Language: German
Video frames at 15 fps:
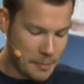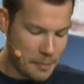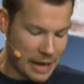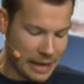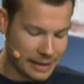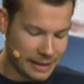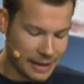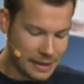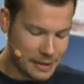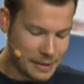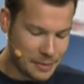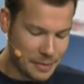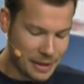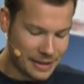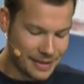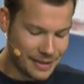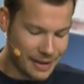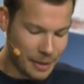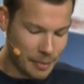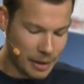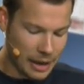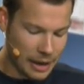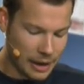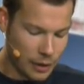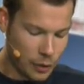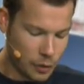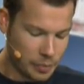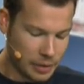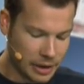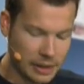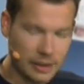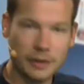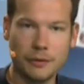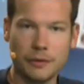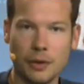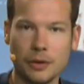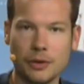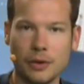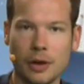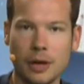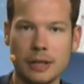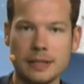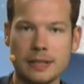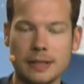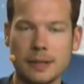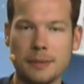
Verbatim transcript: Madrid mit dabei und berichtet von dort.